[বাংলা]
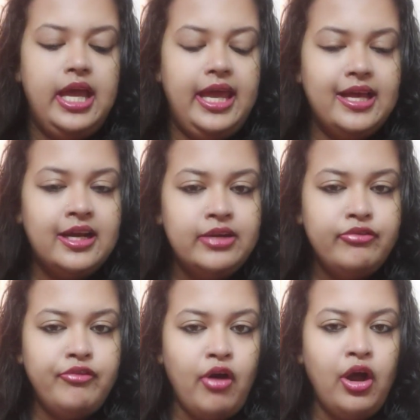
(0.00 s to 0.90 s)
হেয়ার
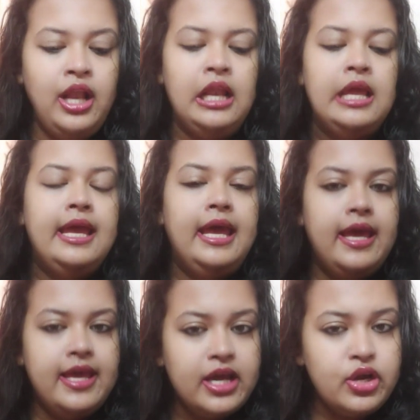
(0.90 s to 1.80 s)
ফল
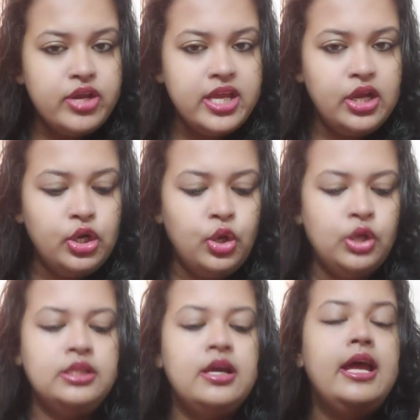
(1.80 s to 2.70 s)
হেয়ার রিগ্রোথ